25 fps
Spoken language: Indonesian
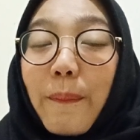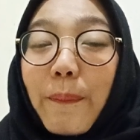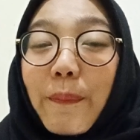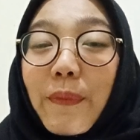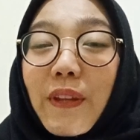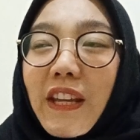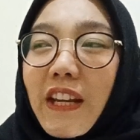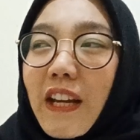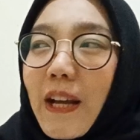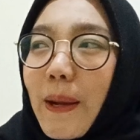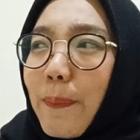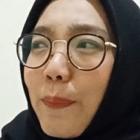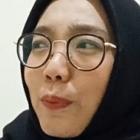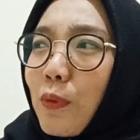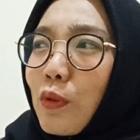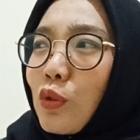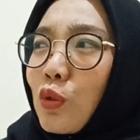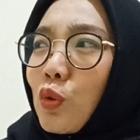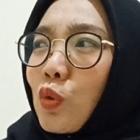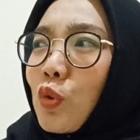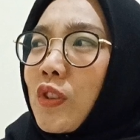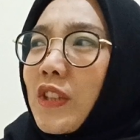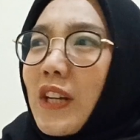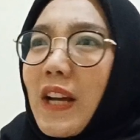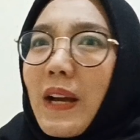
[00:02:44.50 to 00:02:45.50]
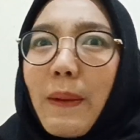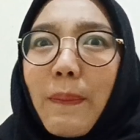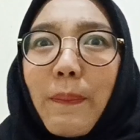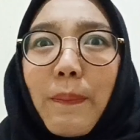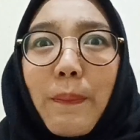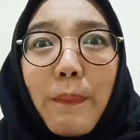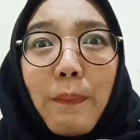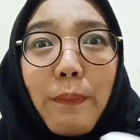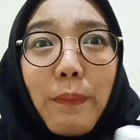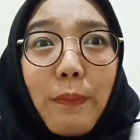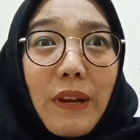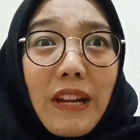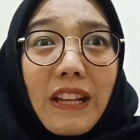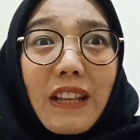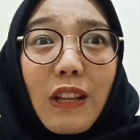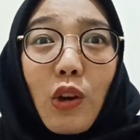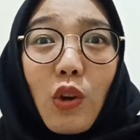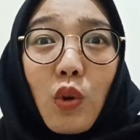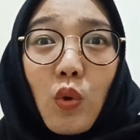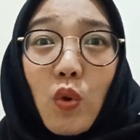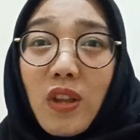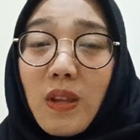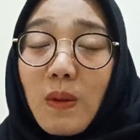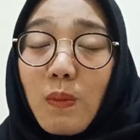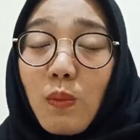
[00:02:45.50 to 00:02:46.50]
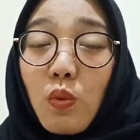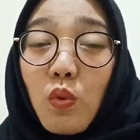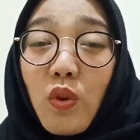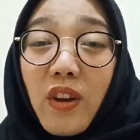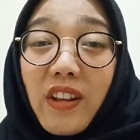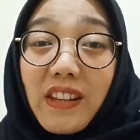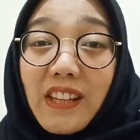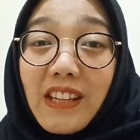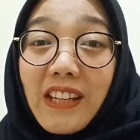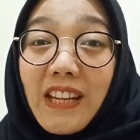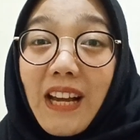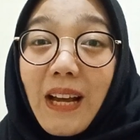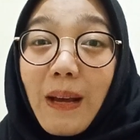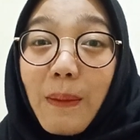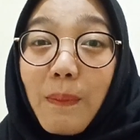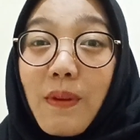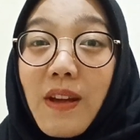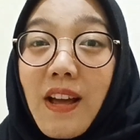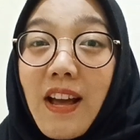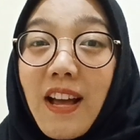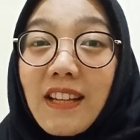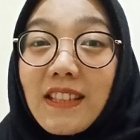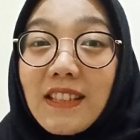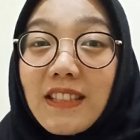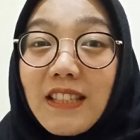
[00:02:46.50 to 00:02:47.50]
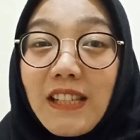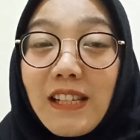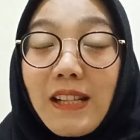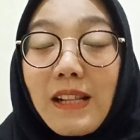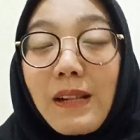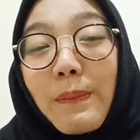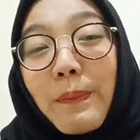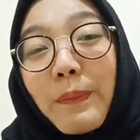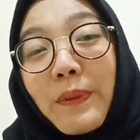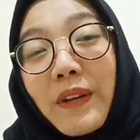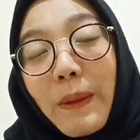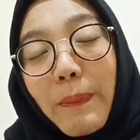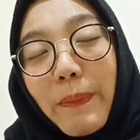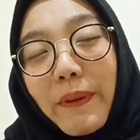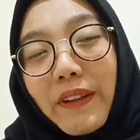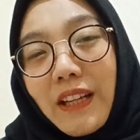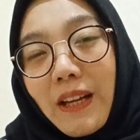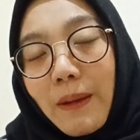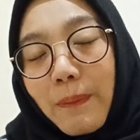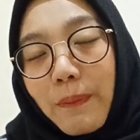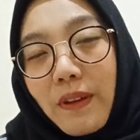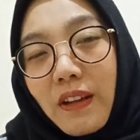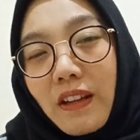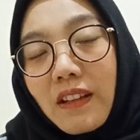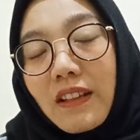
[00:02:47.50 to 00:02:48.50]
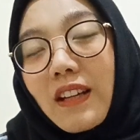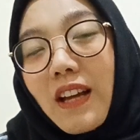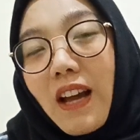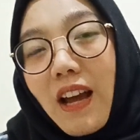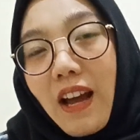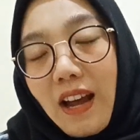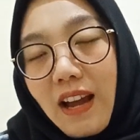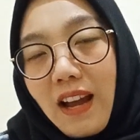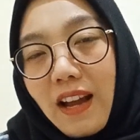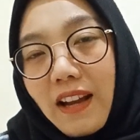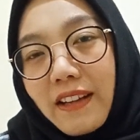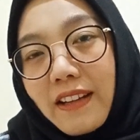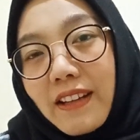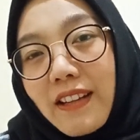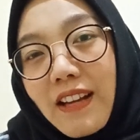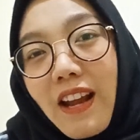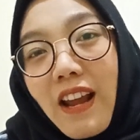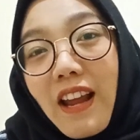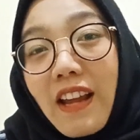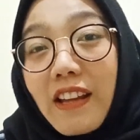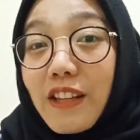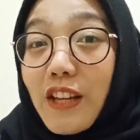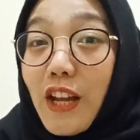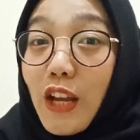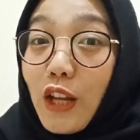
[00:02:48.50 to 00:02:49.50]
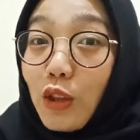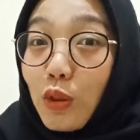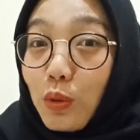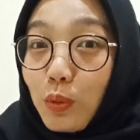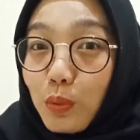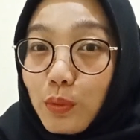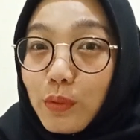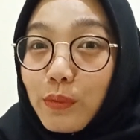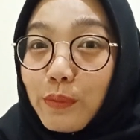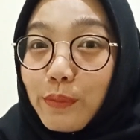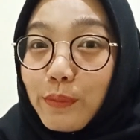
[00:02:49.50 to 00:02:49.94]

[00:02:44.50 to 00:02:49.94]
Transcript: Mereka pun juga di tahun 2023 berhasil mendapatkan penghargaan yaitu